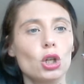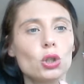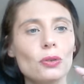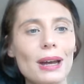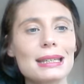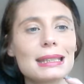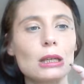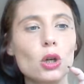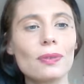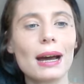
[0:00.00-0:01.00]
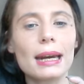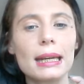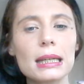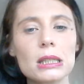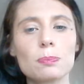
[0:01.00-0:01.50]
dovesse
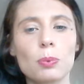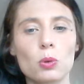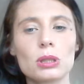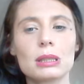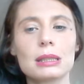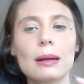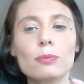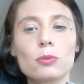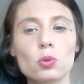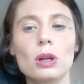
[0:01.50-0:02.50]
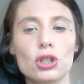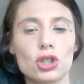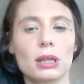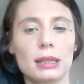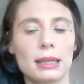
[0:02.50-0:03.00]
trovare risposta, tu
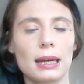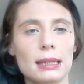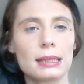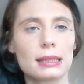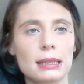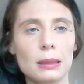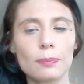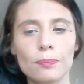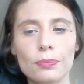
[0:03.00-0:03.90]
l'accetteresti.